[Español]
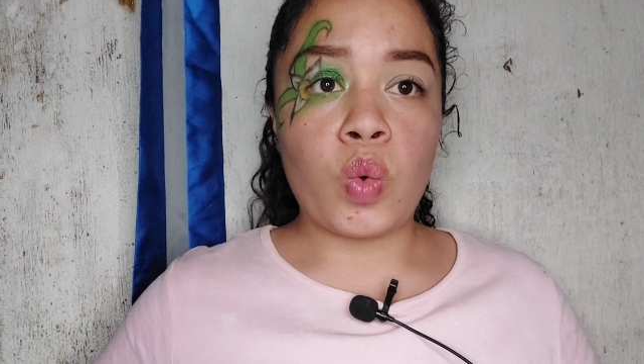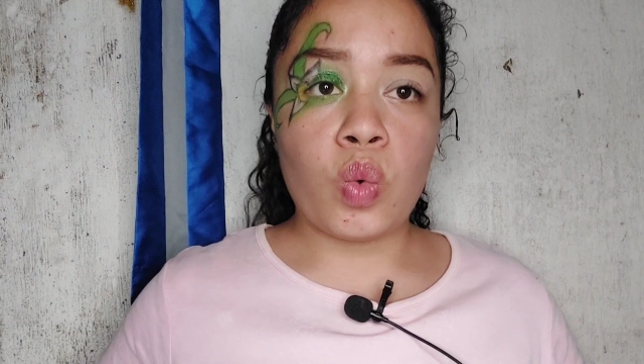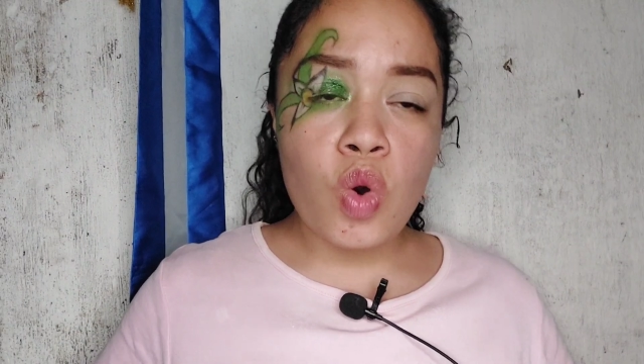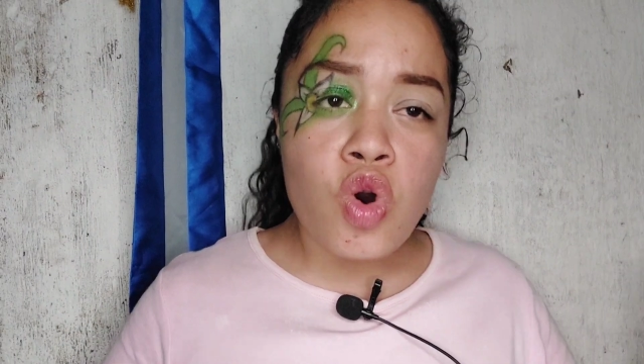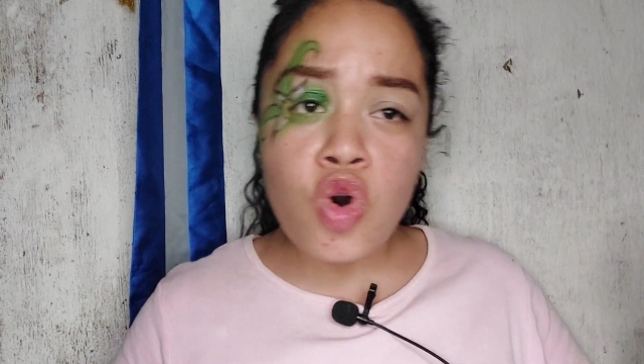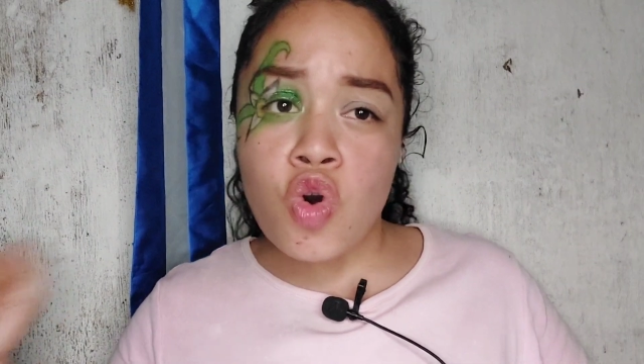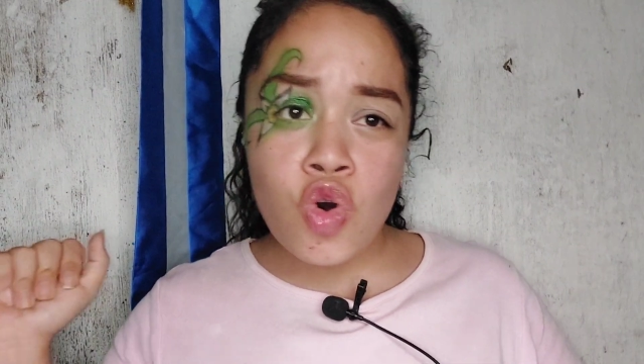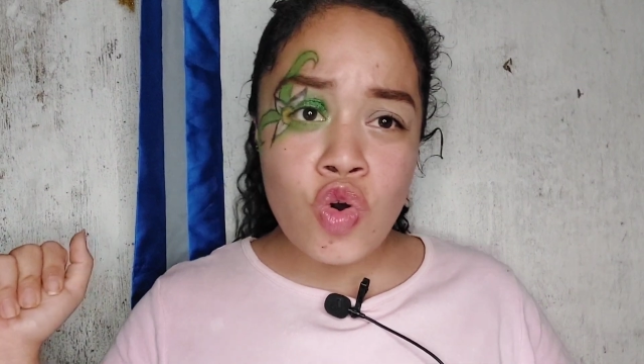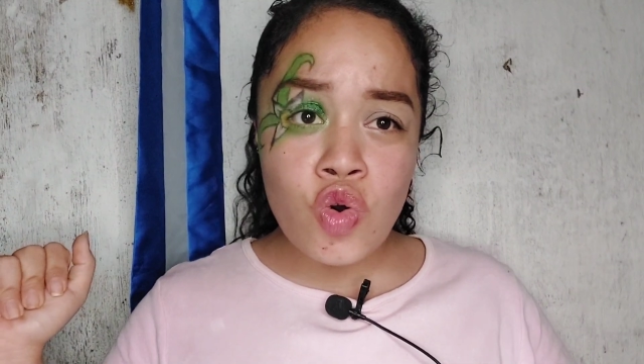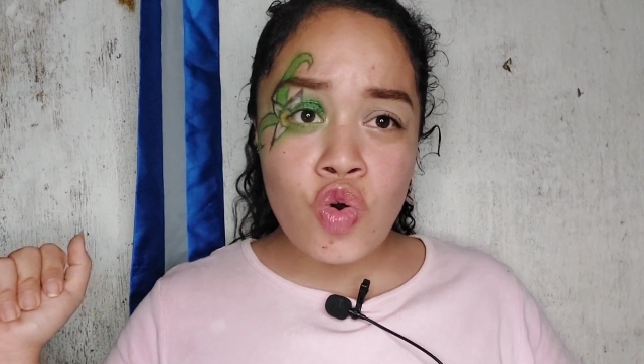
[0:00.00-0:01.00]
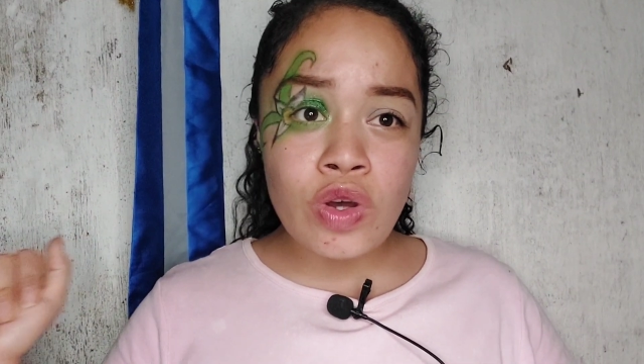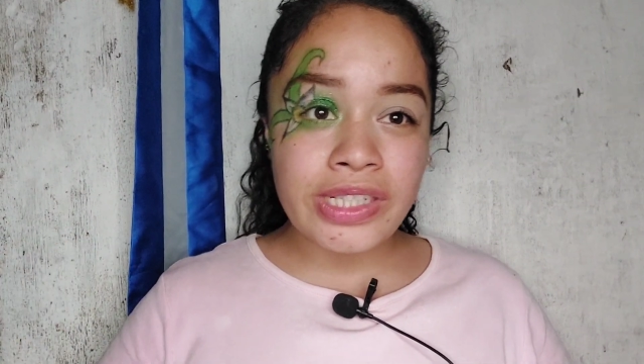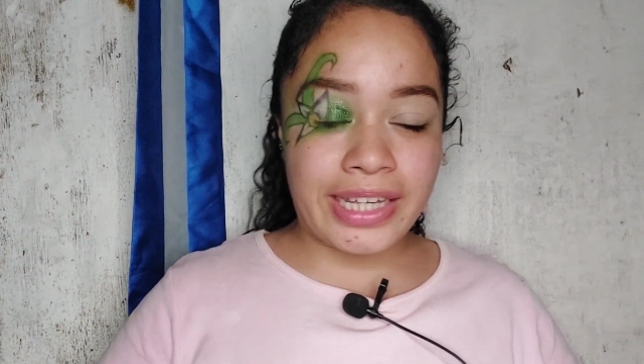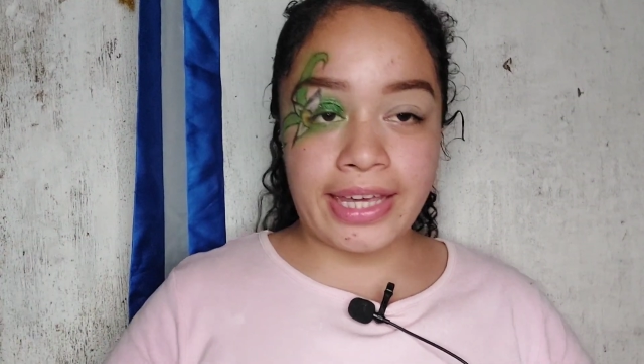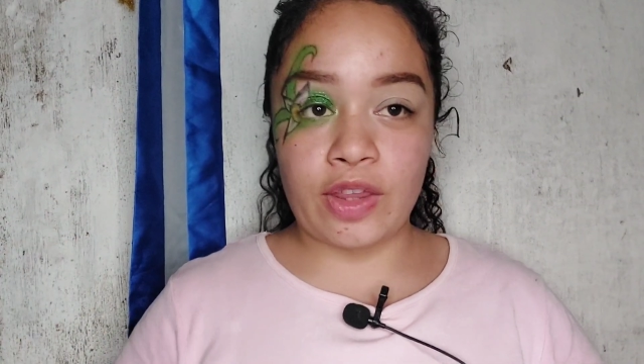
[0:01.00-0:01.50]
¡Uh!
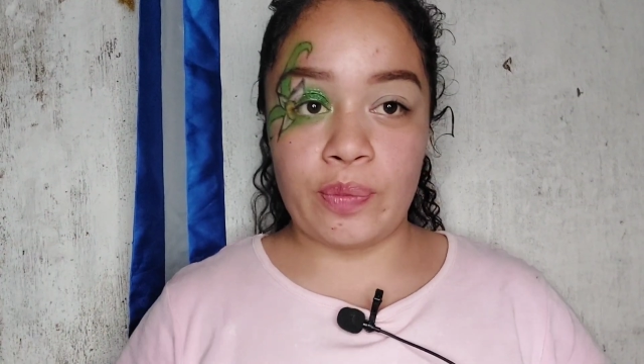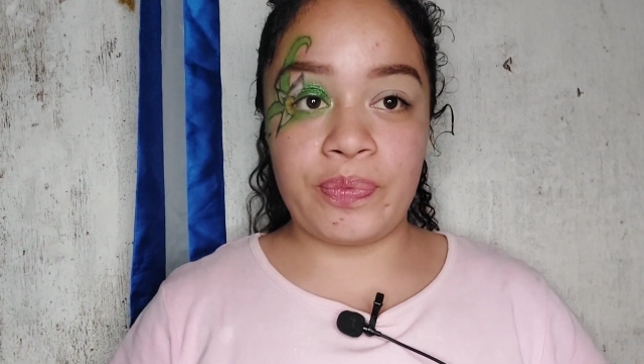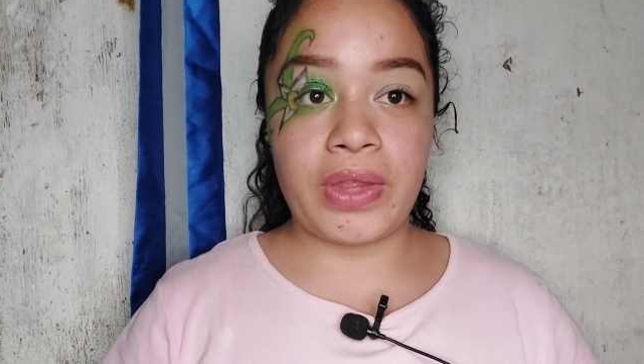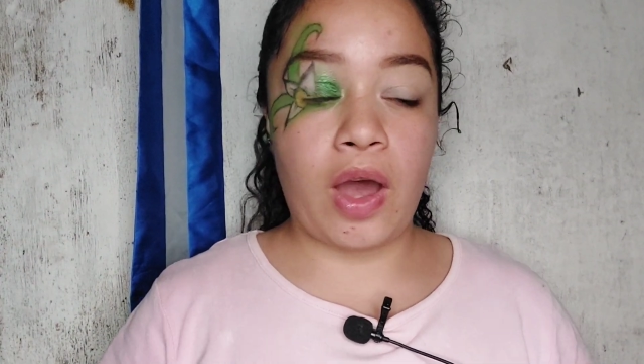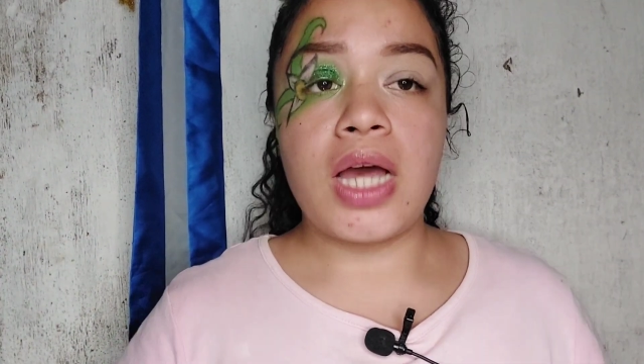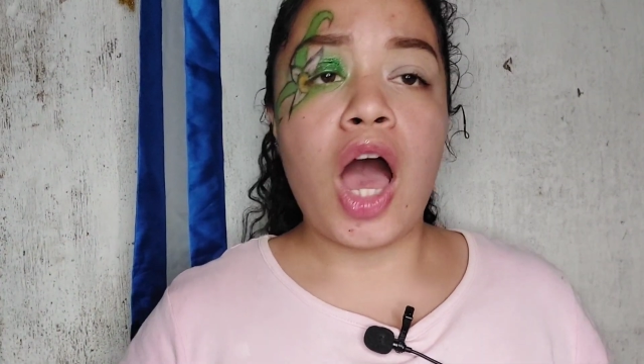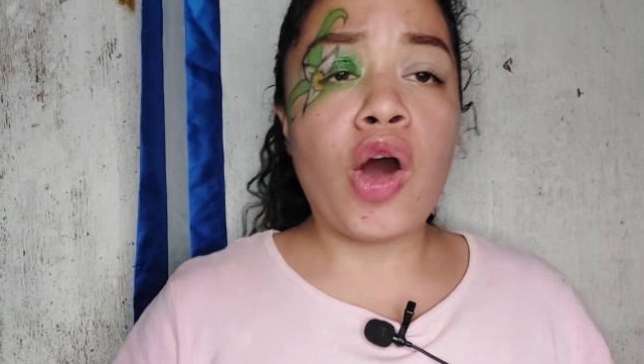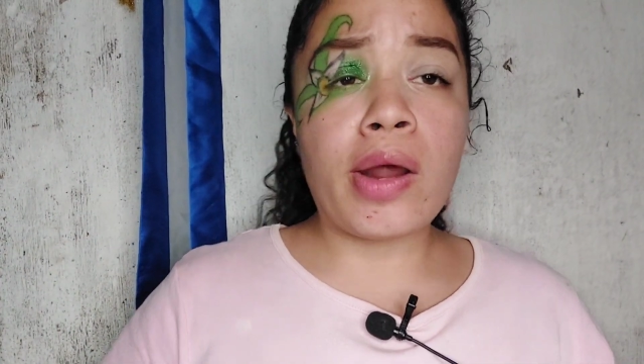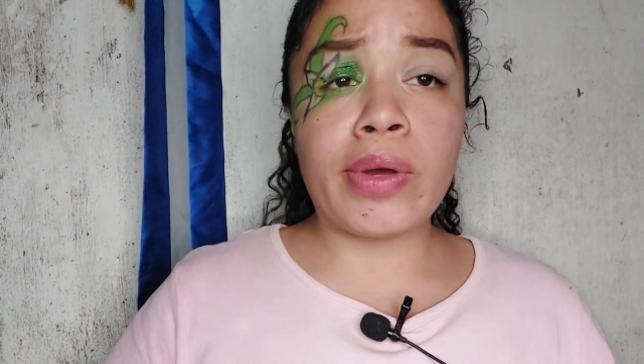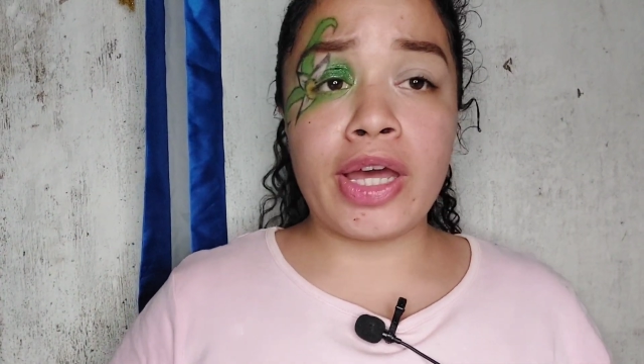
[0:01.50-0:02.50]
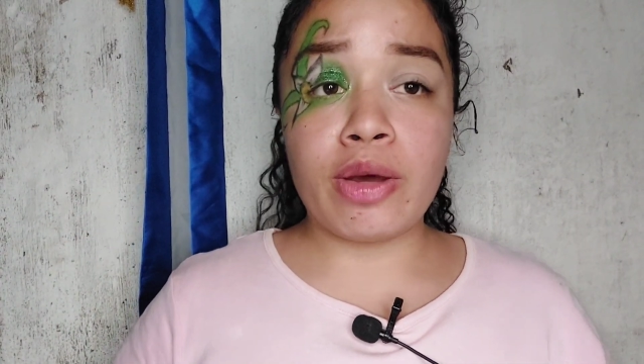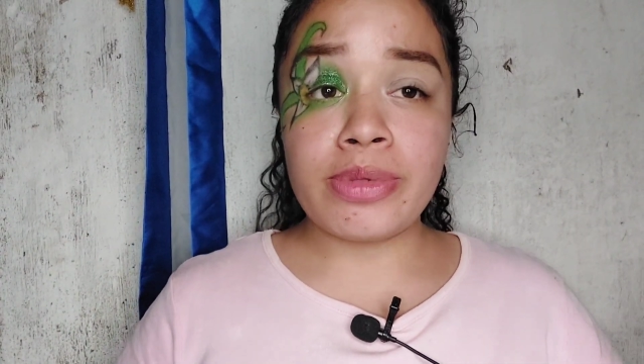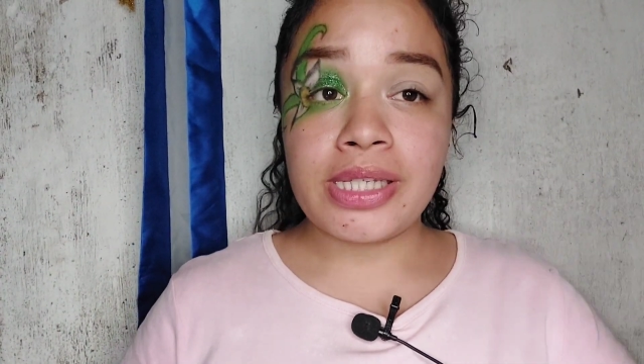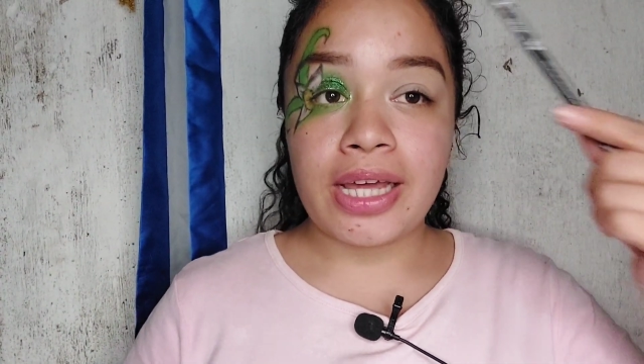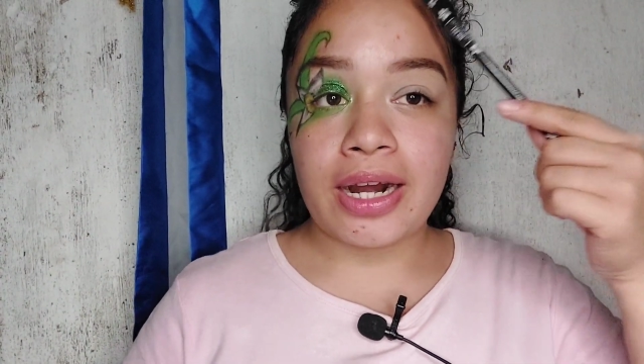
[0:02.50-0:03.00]
Sí quedó. Ahora voy a
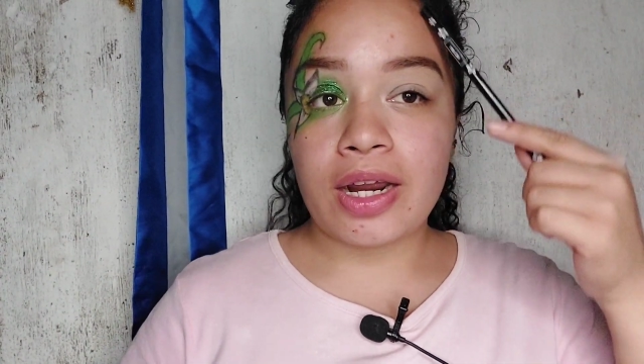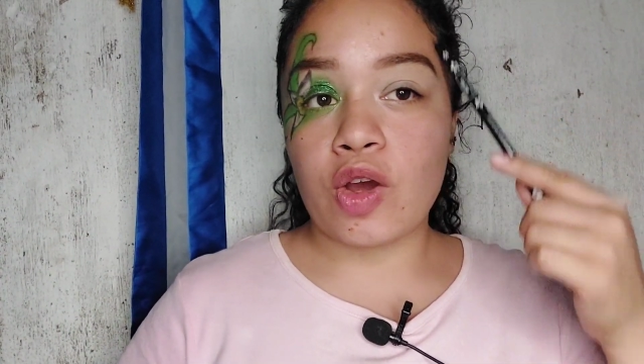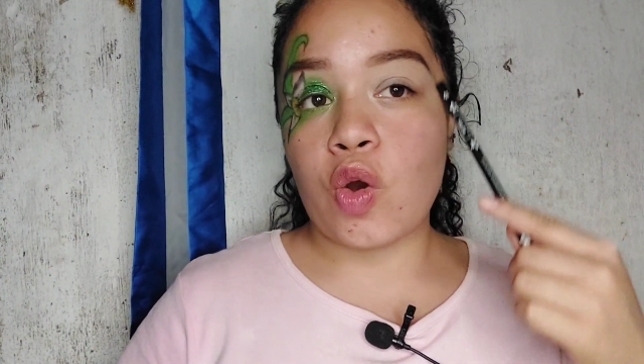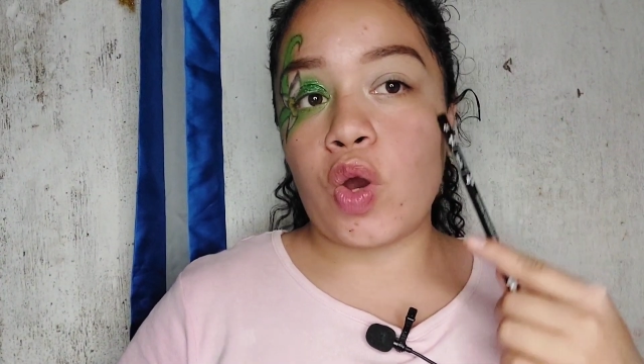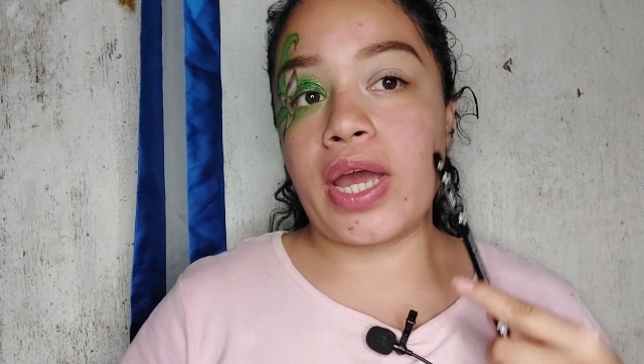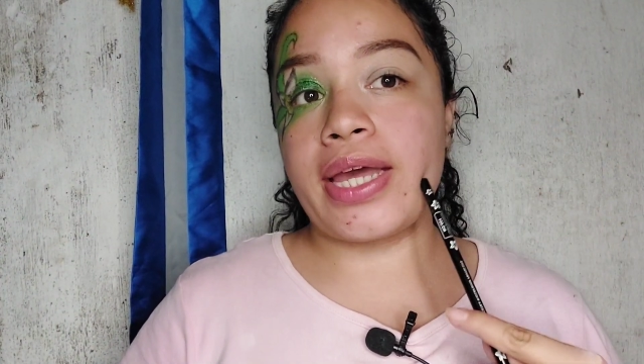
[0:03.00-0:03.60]
comenzar con